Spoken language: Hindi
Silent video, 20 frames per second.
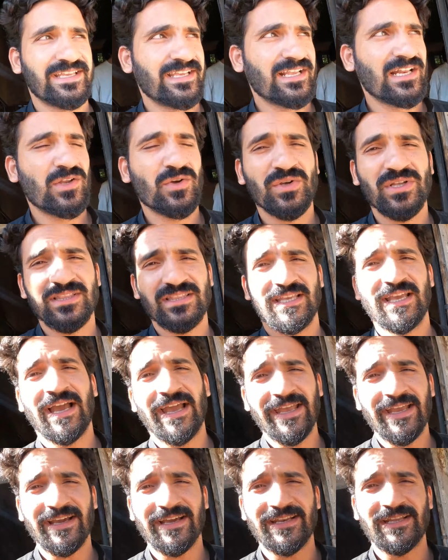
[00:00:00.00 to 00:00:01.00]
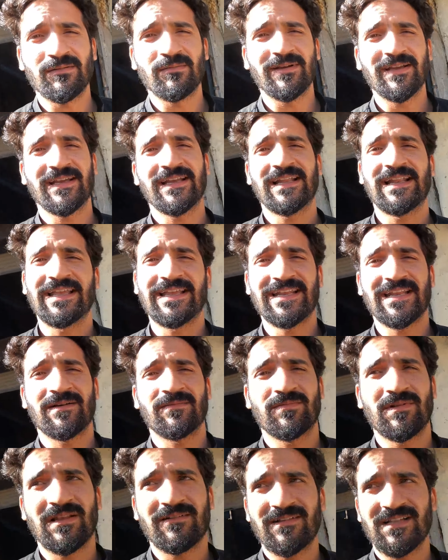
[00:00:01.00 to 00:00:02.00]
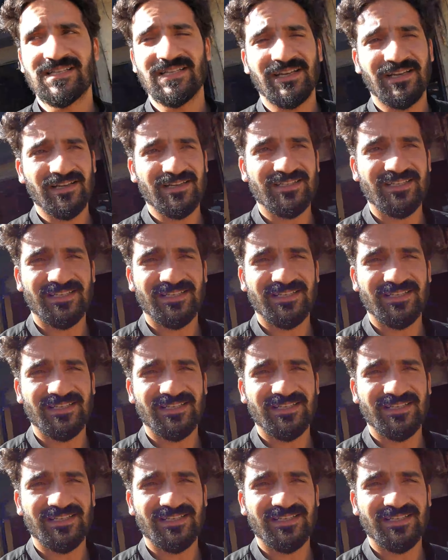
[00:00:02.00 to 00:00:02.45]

है ये लोग इंतहाई गरीब हैं लेकिन आप लेवल चेक कर